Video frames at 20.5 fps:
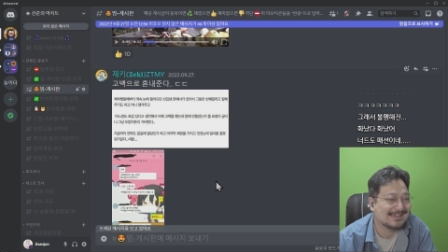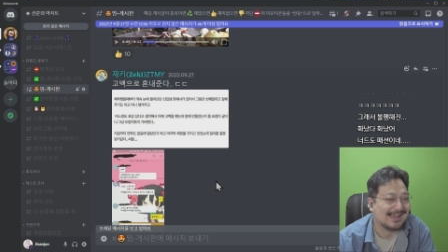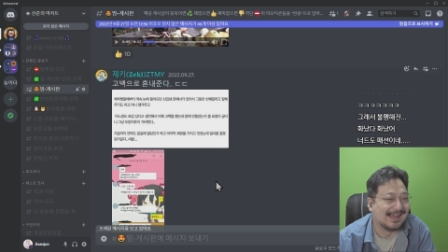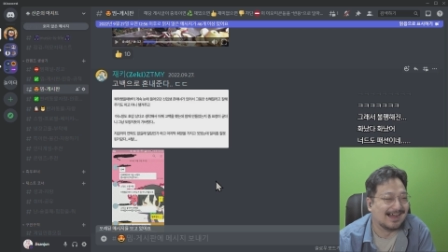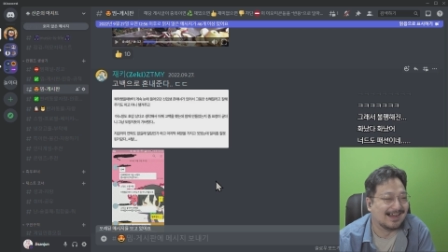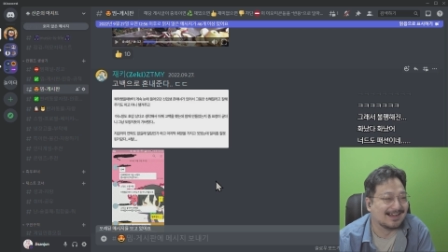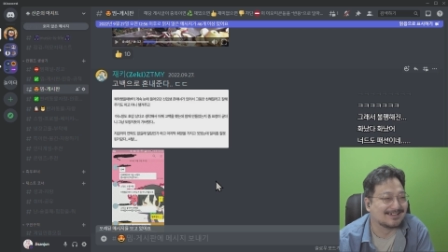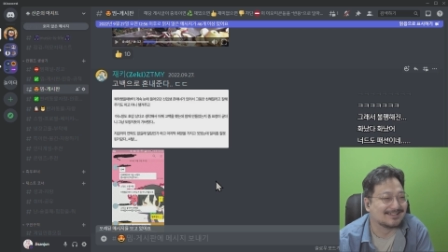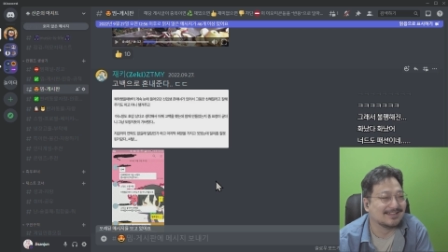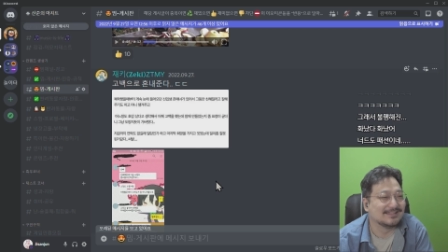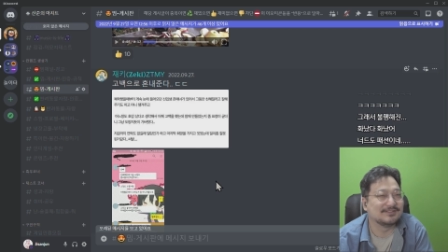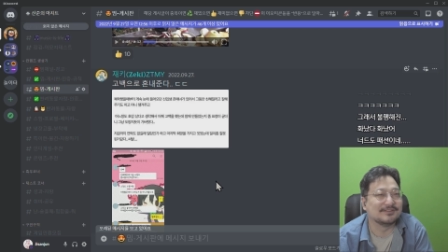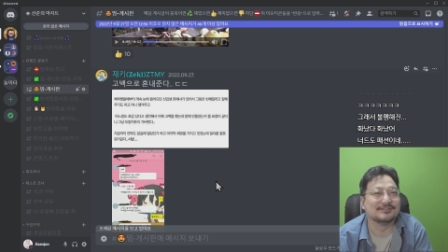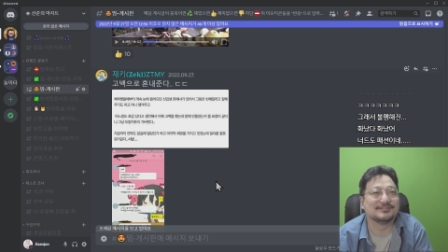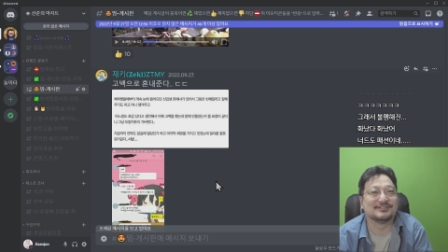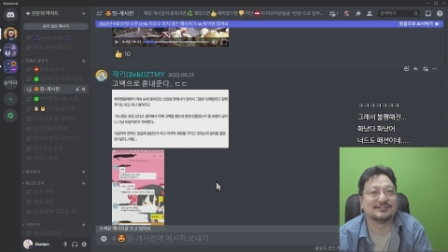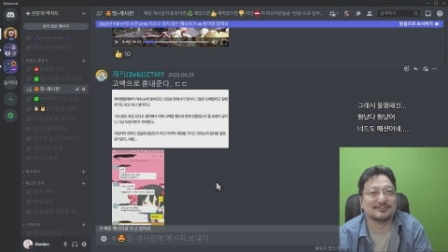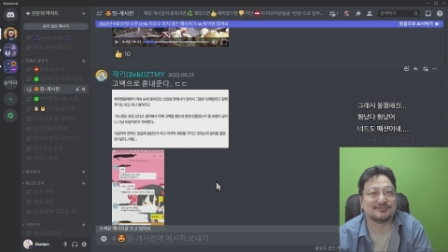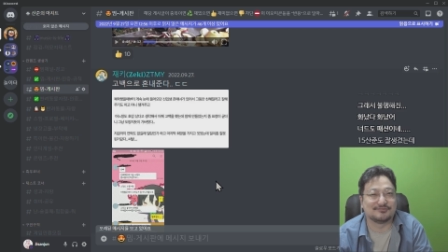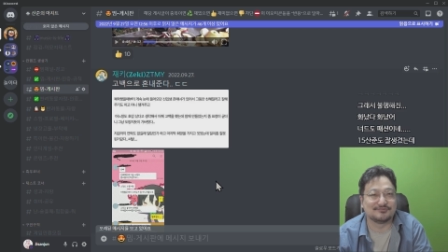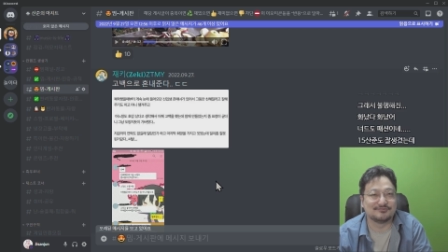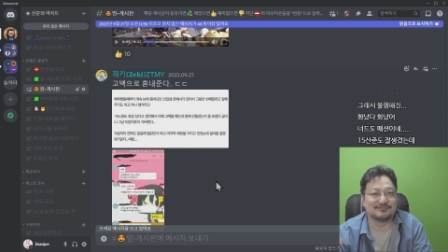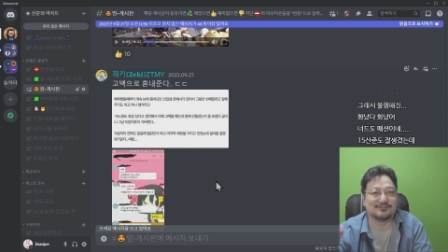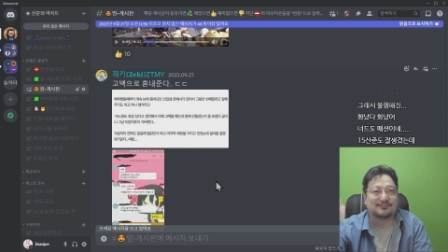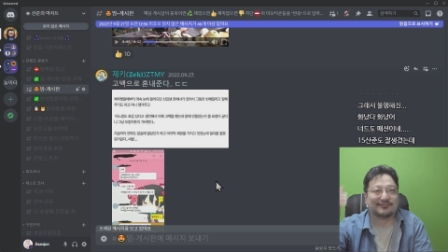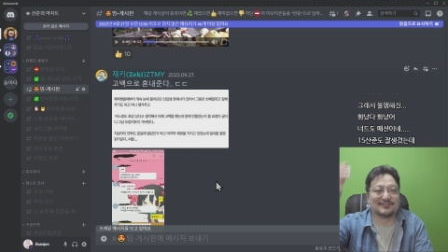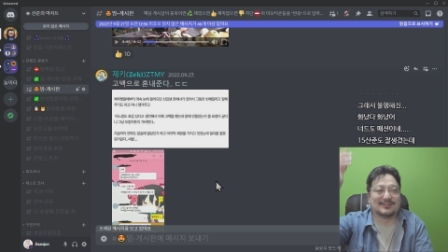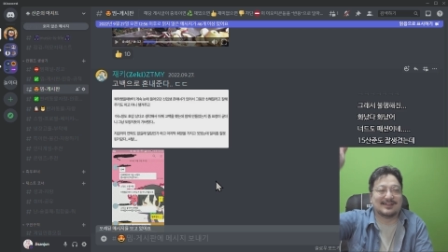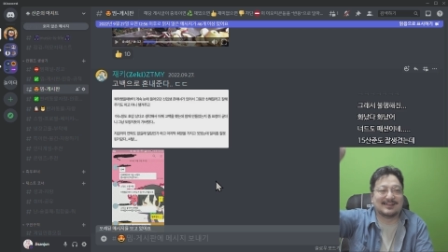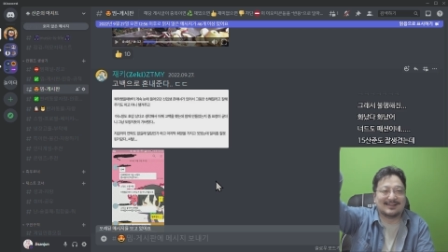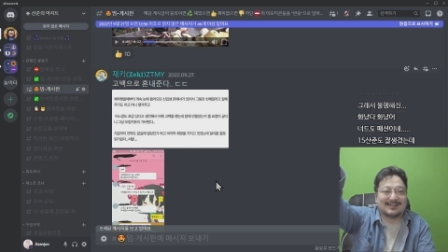아 그래서 여친이 죽은
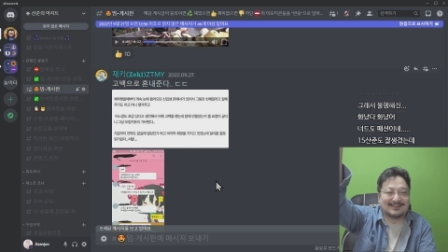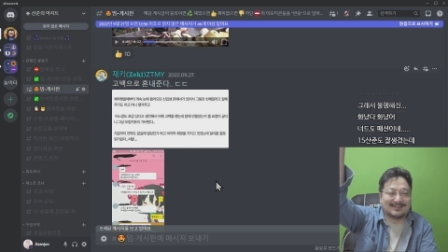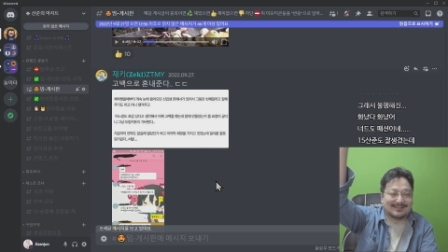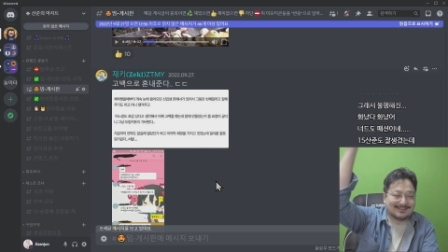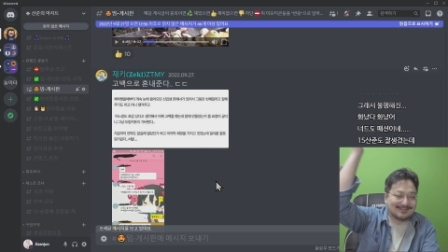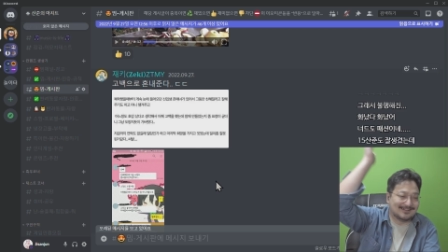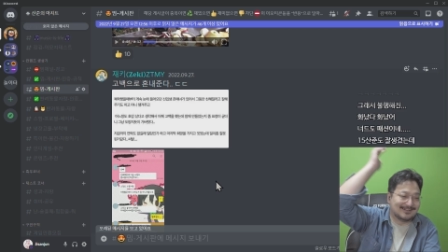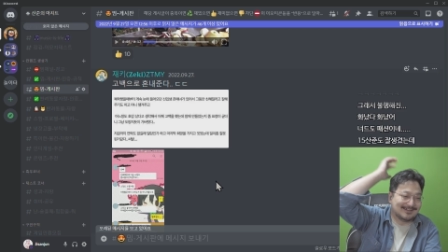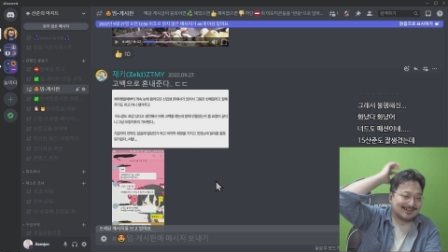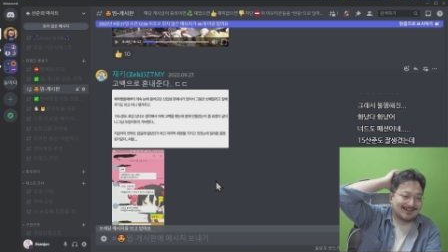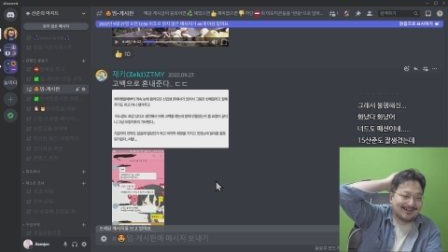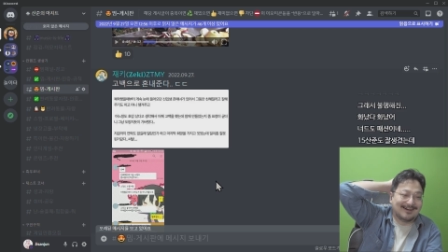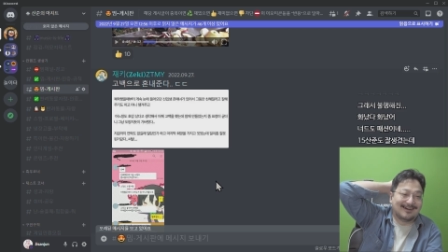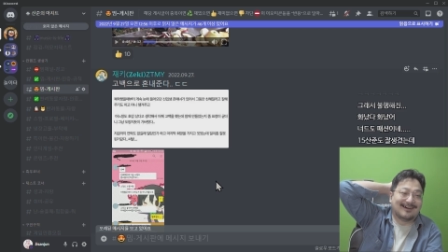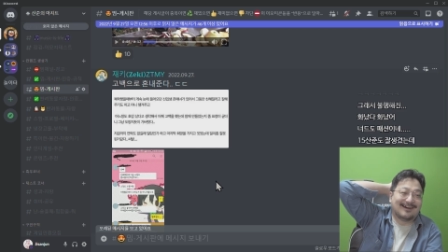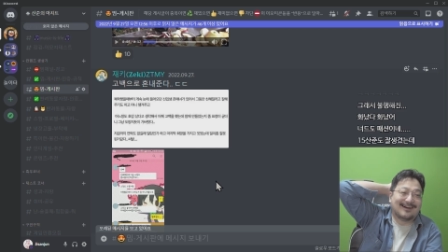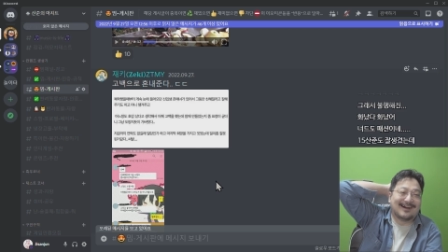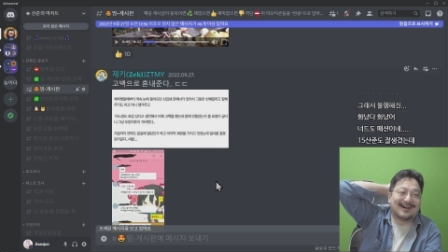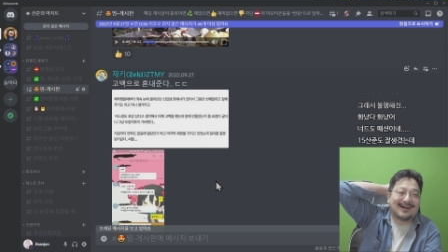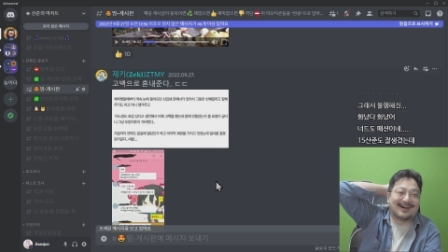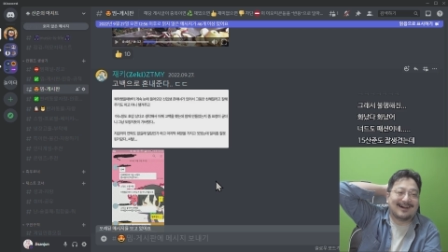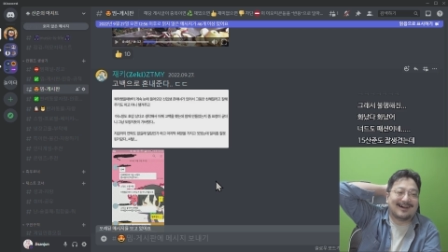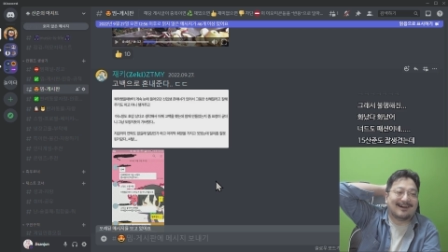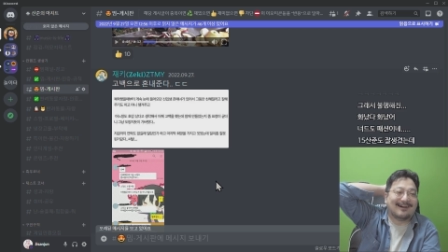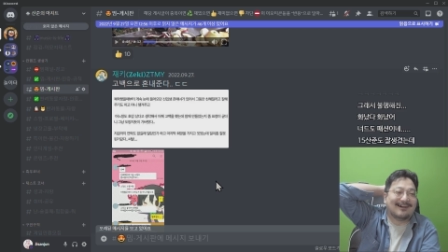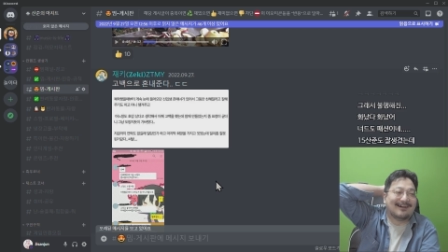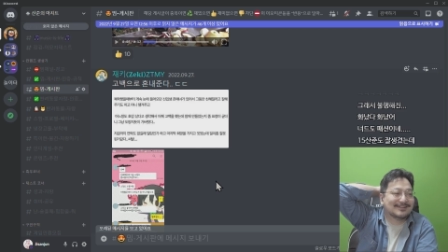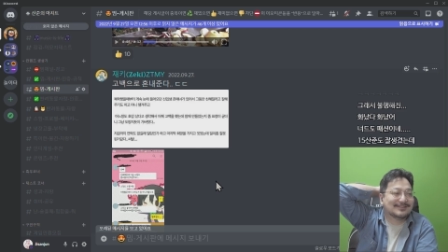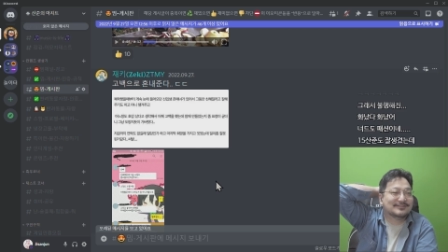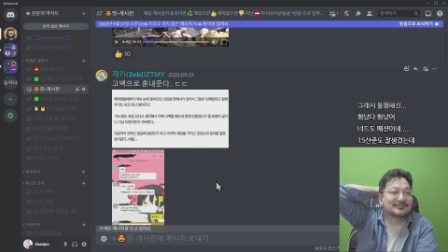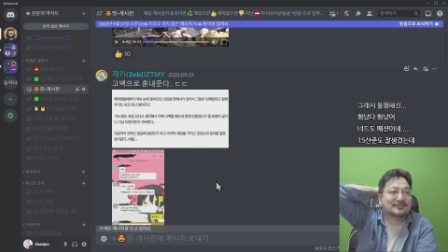거구나. 아, 아
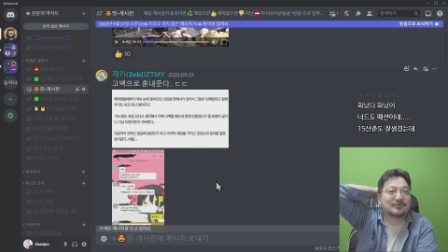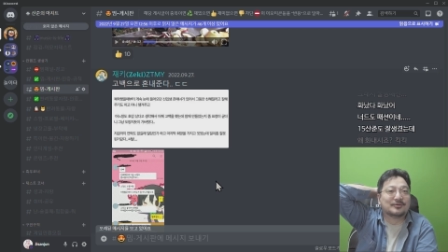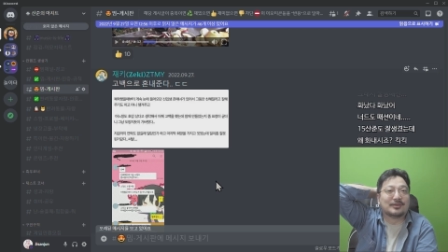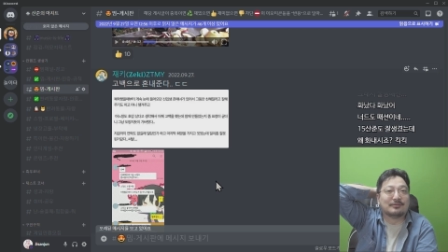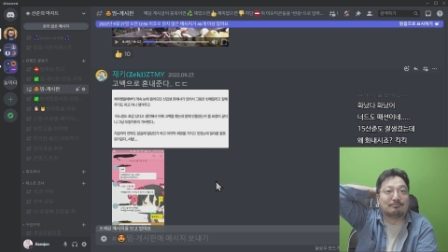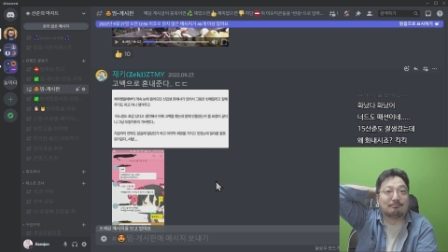속이